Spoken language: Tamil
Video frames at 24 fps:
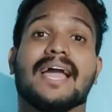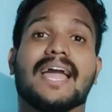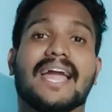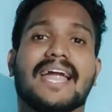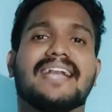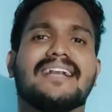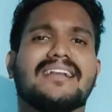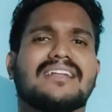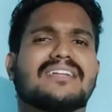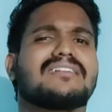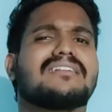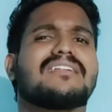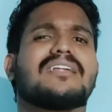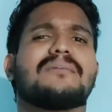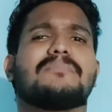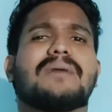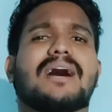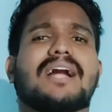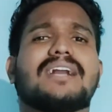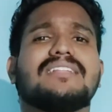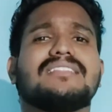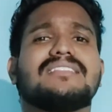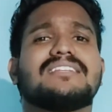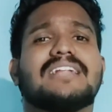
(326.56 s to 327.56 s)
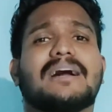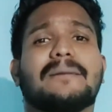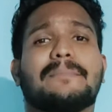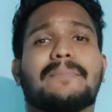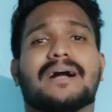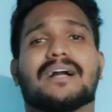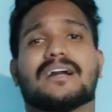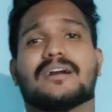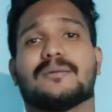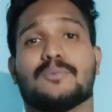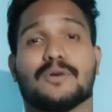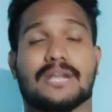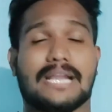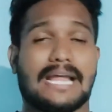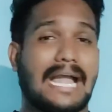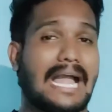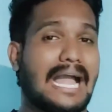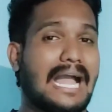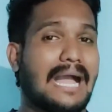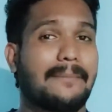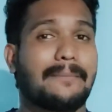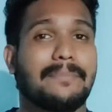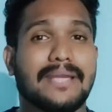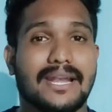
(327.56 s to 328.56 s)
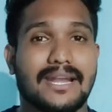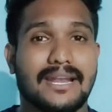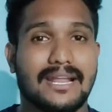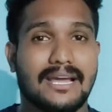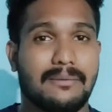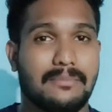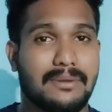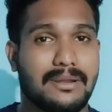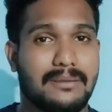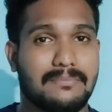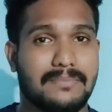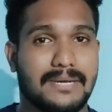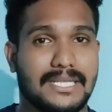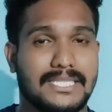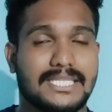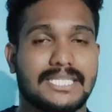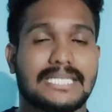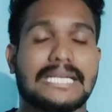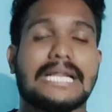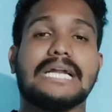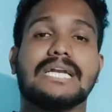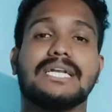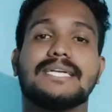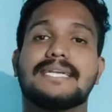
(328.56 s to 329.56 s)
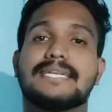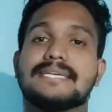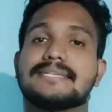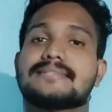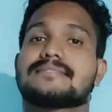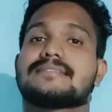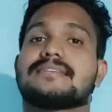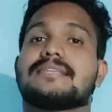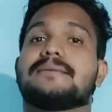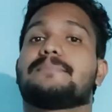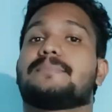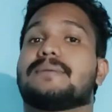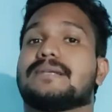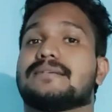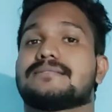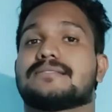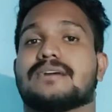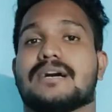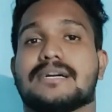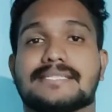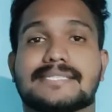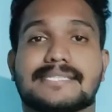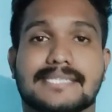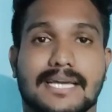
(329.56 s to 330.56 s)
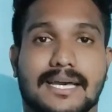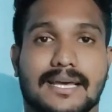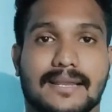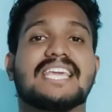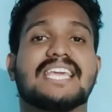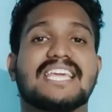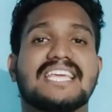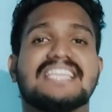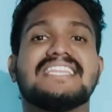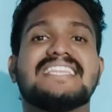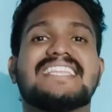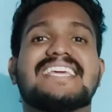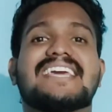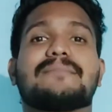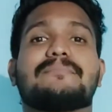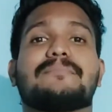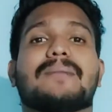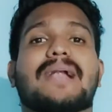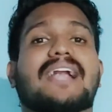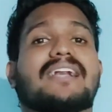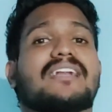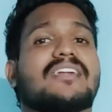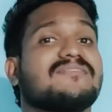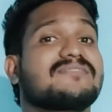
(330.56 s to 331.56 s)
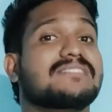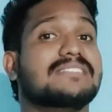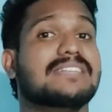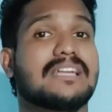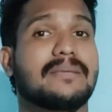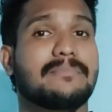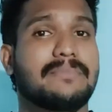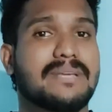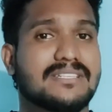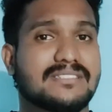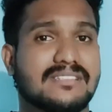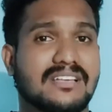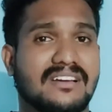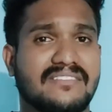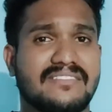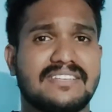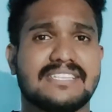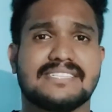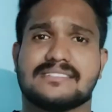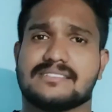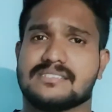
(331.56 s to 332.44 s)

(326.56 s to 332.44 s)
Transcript: அண்ட் நம்ம அடுத்ததாக பார்க்க போகிற ஆப் என்ன அப்படின்னு பார்த்தீங்கன்னா டிஸ்னி பிளஸ் ஹாட் ஸ்டார் இந்தியன் பிராண்ட் ஆஃப் ஸ்ட்ரீமிங் சர்வீஸ்